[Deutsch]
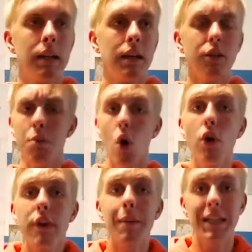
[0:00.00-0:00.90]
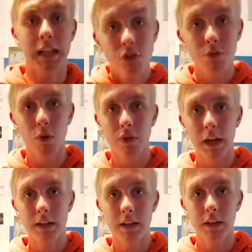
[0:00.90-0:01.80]
ist mir heute aber ganz
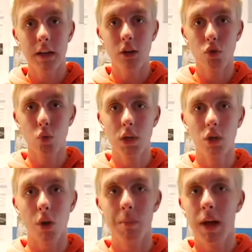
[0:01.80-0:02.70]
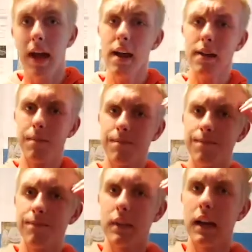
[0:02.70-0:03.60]
spontan die Idee in der Schule gekommen, ey,
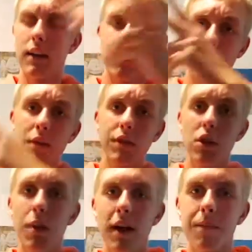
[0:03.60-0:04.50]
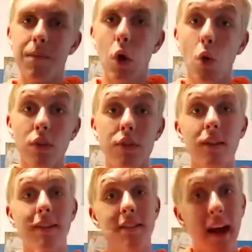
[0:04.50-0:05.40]
lass doch mal ein Video machen. Und
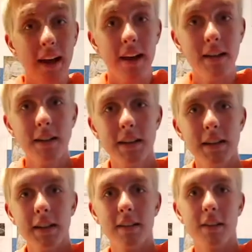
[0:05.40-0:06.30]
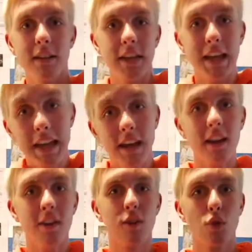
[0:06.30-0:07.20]
daher, dass ich eh
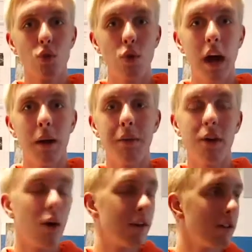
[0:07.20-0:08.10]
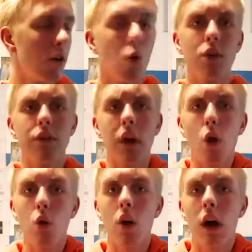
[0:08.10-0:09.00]
nichts zu tun habe heute und
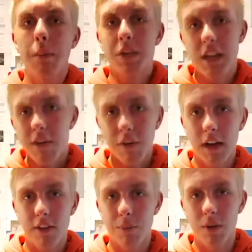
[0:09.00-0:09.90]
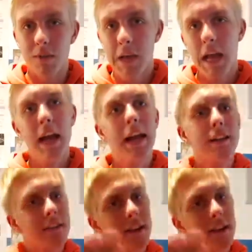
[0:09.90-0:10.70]
auch noch am Knie verletzt bin, ist